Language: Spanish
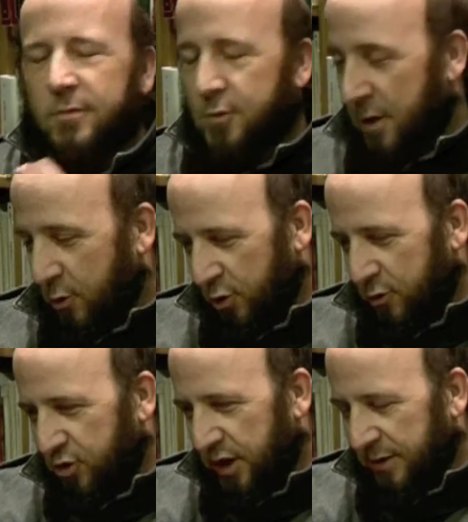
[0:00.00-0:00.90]
No me acuerdo
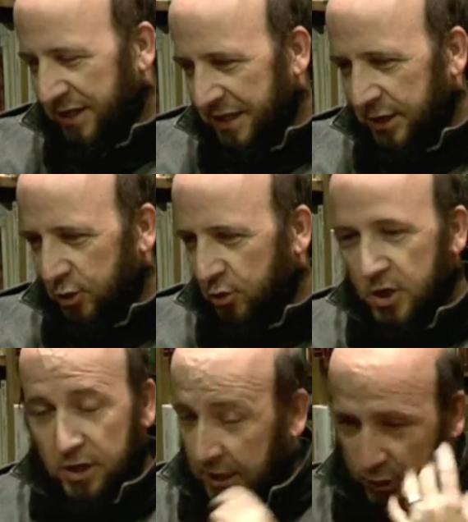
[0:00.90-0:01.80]
cómo se llama este sitio,
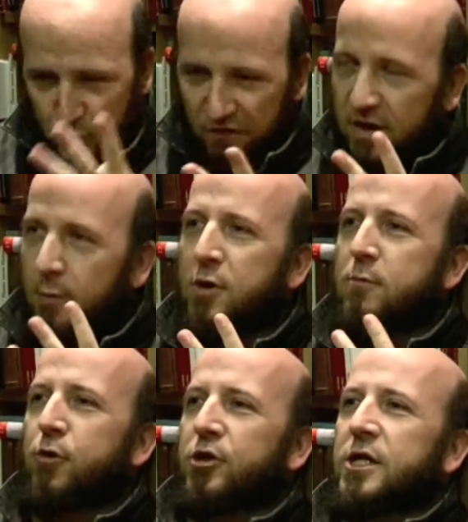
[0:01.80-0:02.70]
que es una feria muy
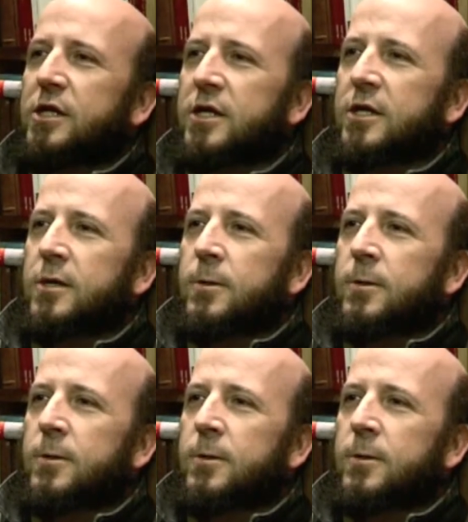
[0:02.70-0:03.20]
importante.